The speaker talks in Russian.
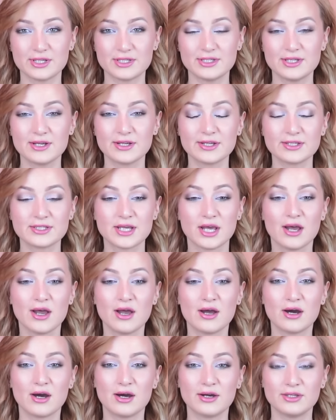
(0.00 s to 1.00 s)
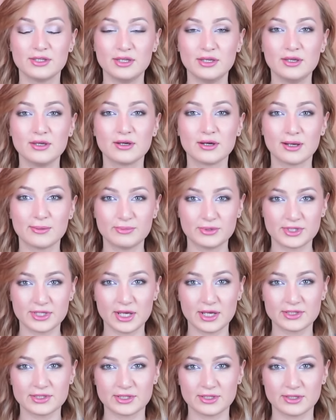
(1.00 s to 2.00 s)
с ней делать. Э, и
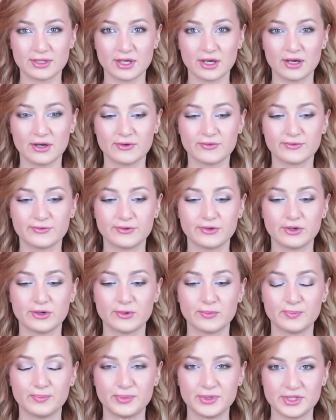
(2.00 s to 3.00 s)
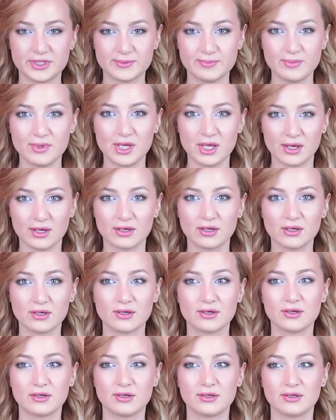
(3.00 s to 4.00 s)
обязательно в письме
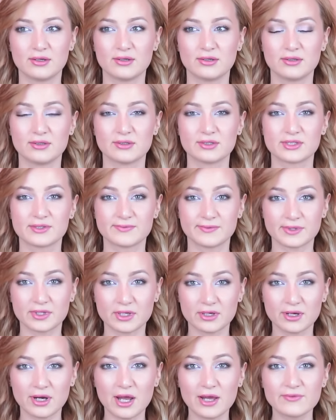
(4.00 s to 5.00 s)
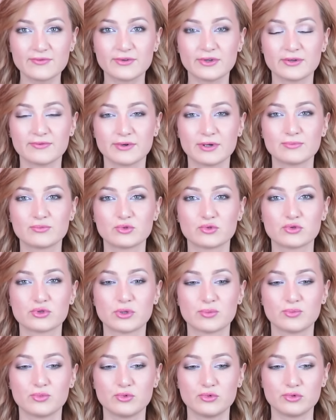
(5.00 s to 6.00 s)
а, с фотографией, вам
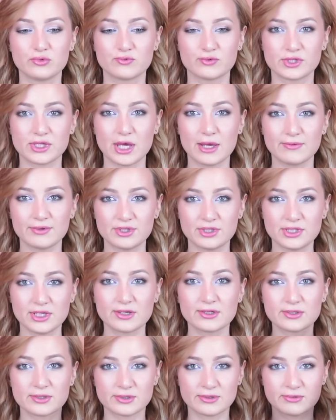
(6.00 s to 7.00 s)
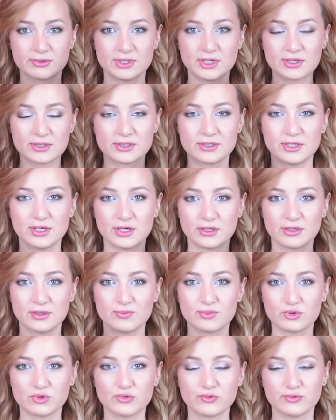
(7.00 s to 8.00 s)
нужно будет вставить текст. Текст я
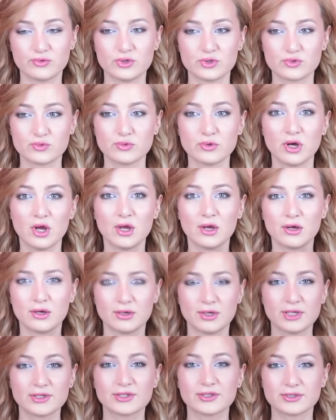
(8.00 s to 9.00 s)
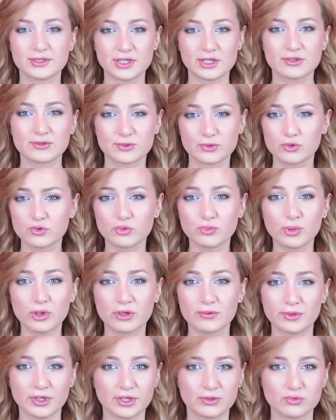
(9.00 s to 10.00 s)
напишу внизу. Этот текст,
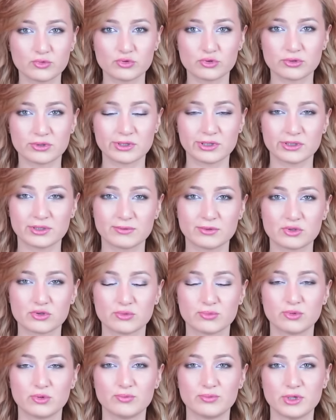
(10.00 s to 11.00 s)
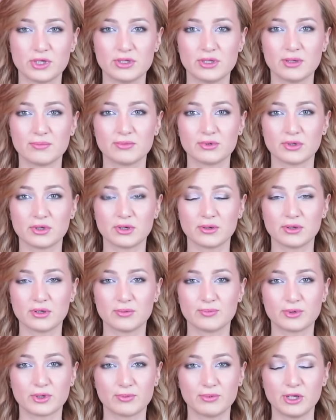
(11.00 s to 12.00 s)
грубо говоря, нужен для того, чтобы у меня не
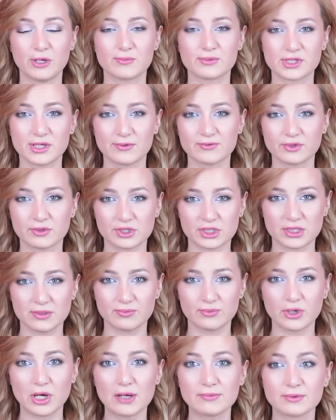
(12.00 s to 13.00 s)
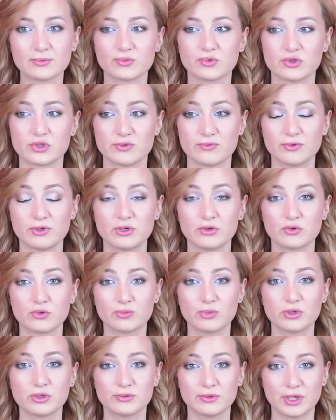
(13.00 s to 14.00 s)
было проблем с авторским правом. То есть вы,
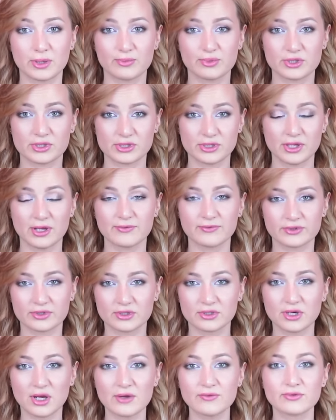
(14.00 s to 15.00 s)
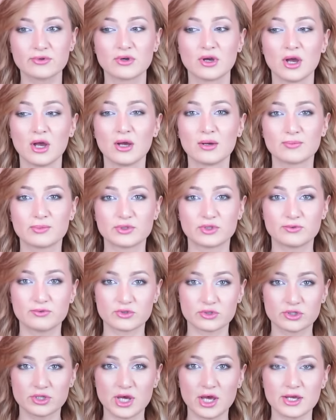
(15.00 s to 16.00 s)
грубо говоря, присылая фотографию,
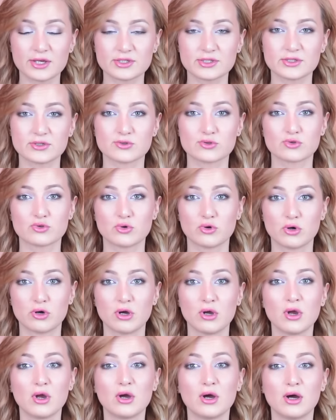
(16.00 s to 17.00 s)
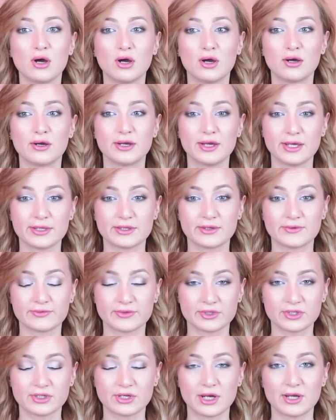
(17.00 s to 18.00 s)
подтверждаете, что э, эта
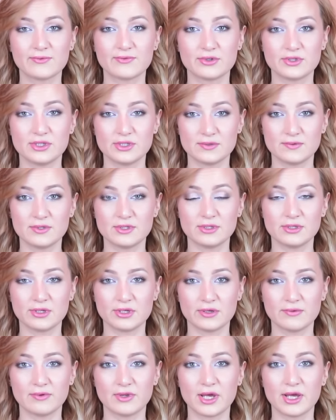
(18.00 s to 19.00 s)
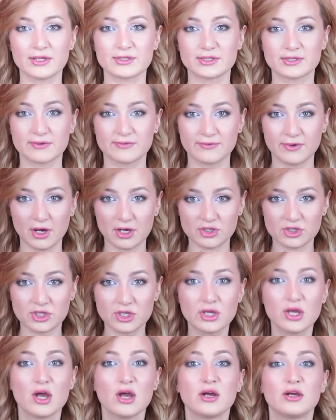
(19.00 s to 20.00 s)
фотография действительно является
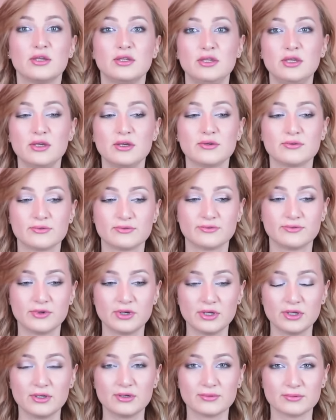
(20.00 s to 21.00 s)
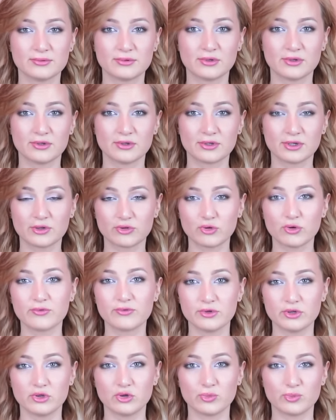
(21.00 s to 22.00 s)
вашей, и вы э,
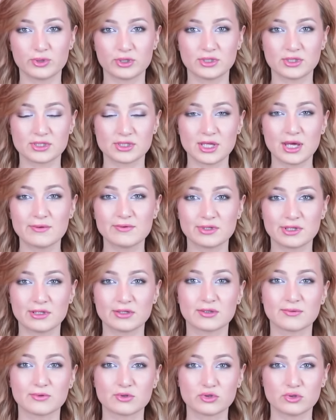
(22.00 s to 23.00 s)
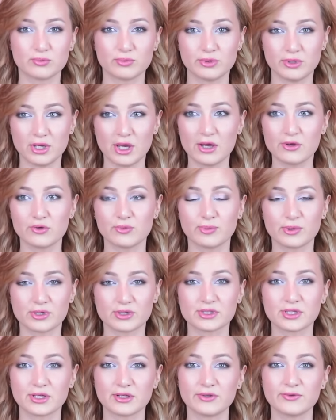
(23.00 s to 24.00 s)
готовы ее предоставить для того, чтобы я ее
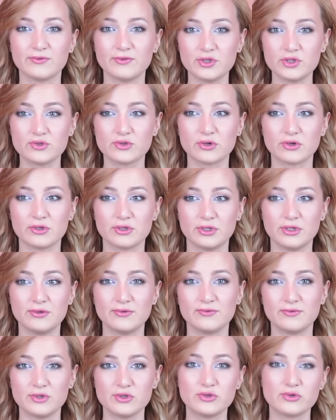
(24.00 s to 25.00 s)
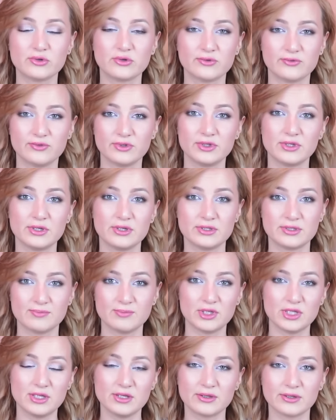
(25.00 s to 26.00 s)
показала в видео и видео
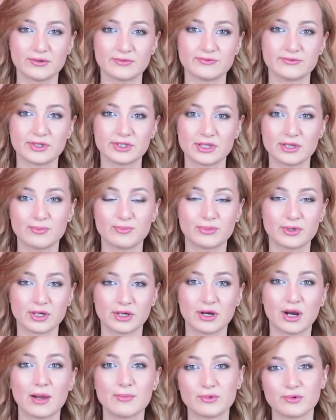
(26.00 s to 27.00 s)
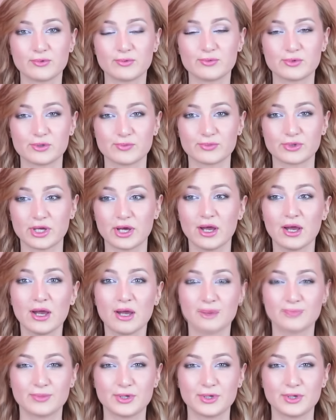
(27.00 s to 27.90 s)
видоизменила в этой программе, в общем-то.